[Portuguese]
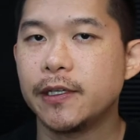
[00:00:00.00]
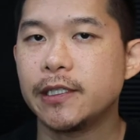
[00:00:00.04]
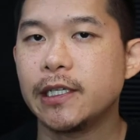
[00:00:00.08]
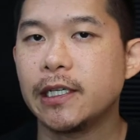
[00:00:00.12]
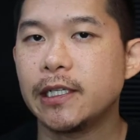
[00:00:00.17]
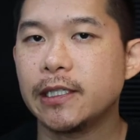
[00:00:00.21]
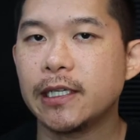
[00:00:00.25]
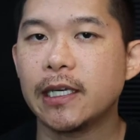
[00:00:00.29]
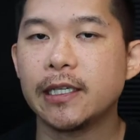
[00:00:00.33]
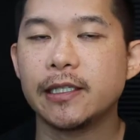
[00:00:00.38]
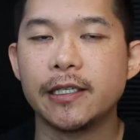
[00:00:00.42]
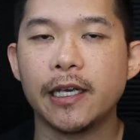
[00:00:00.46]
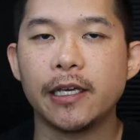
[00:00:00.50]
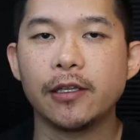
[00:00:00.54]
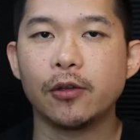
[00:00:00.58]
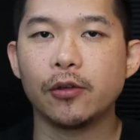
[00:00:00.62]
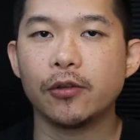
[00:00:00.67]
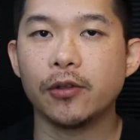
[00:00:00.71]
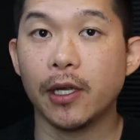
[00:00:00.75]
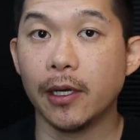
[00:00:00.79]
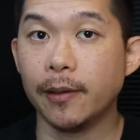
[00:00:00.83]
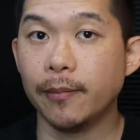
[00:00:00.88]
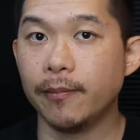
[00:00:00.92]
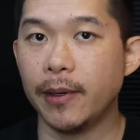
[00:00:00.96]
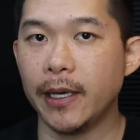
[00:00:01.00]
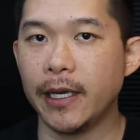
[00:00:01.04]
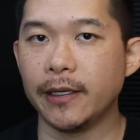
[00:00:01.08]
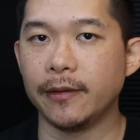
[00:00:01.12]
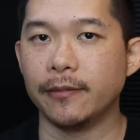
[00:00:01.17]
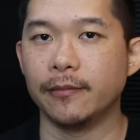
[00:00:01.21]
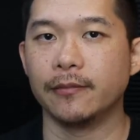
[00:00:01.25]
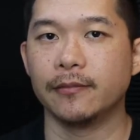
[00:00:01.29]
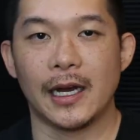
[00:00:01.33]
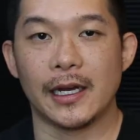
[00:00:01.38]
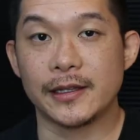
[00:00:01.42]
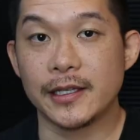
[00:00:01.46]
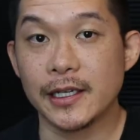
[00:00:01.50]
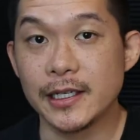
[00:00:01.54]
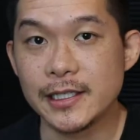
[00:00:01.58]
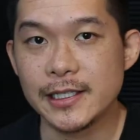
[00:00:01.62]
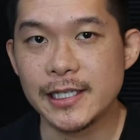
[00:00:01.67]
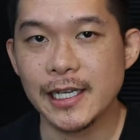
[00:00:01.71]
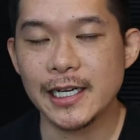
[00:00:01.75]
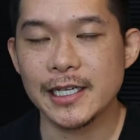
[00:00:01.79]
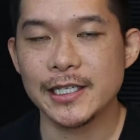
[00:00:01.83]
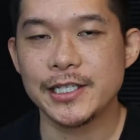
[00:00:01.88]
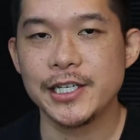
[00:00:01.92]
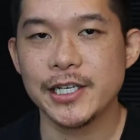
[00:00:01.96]
vezes eles aceitam também. A
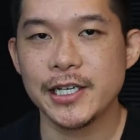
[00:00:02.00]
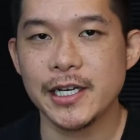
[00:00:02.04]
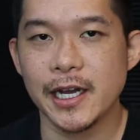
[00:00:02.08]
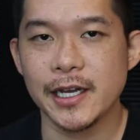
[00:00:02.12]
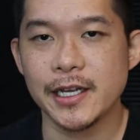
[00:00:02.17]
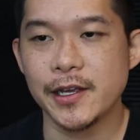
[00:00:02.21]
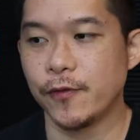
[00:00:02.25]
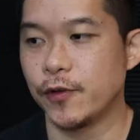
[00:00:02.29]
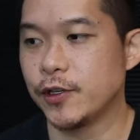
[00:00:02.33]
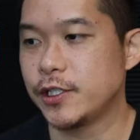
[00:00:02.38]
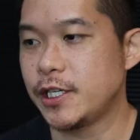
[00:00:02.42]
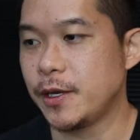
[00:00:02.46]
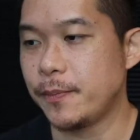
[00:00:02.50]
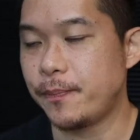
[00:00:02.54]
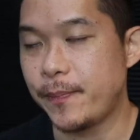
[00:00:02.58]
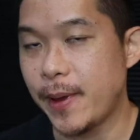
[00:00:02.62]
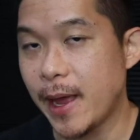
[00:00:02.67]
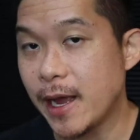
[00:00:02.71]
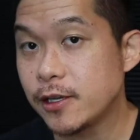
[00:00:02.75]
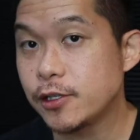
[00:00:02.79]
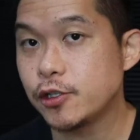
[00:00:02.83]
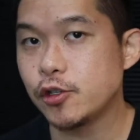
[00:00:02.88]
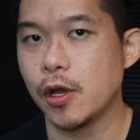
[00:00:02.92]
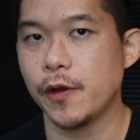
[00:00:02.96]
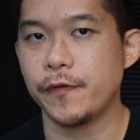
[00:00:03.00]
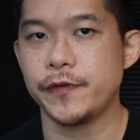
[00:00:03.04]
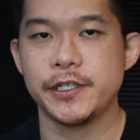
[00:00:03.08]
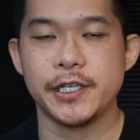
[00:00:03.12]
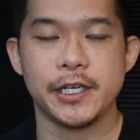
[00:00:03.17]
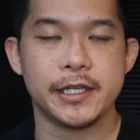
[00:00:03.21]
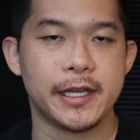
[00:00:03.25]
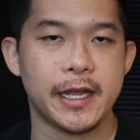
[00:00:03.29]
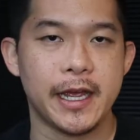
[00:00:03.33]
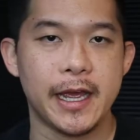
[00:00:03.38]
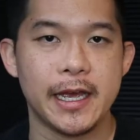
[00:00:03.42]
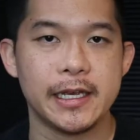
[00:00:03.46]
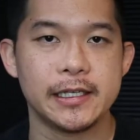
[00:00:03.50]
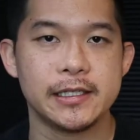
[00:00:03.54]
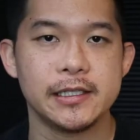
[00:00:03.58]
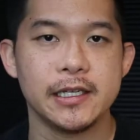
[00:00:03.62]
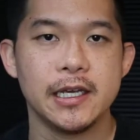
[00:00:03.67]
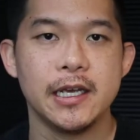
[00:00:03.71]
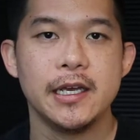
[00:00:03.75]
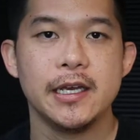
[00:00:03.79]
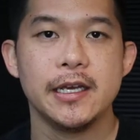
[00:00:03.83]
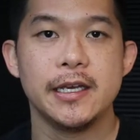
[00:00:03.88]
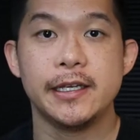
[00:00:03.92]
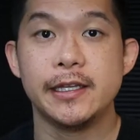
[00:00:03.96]
terceira dica é que você pegue seu
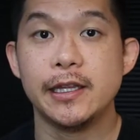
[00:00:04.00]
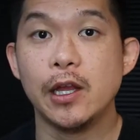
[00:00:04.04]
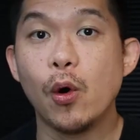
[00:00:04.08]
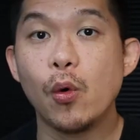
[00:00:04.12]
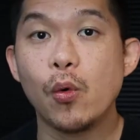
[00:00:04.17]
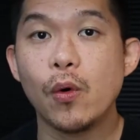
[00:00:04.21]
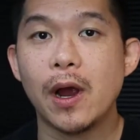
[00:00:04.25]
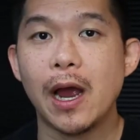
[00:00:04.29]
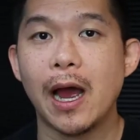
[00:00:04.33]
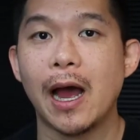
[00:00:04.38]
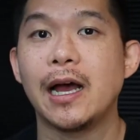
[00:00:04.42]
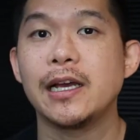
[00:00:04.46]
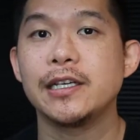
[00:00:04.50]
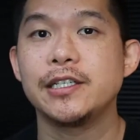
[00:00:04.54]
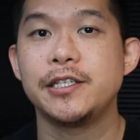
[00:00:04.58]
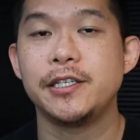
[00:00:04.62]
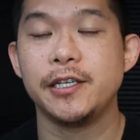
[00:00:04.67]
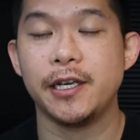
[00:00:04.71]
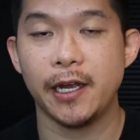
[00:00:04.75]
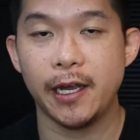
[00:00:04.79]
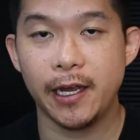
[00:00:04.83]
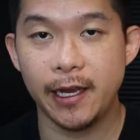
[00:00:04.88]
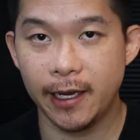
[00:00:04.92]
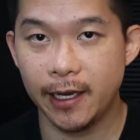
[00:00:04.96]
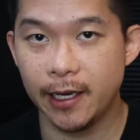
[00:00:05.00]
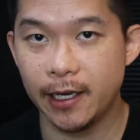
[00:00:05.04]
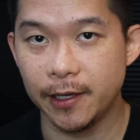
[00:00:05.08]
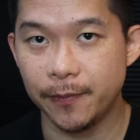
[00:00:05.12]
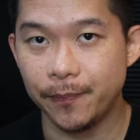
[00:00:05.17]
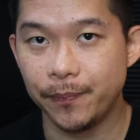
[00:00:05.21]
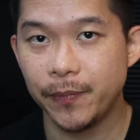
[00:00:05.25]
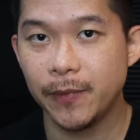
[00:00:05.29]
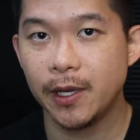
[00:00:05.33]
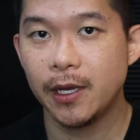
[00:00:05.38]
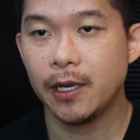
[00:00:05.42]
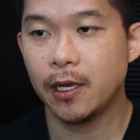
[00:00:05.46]
FGTS e não gaste ele.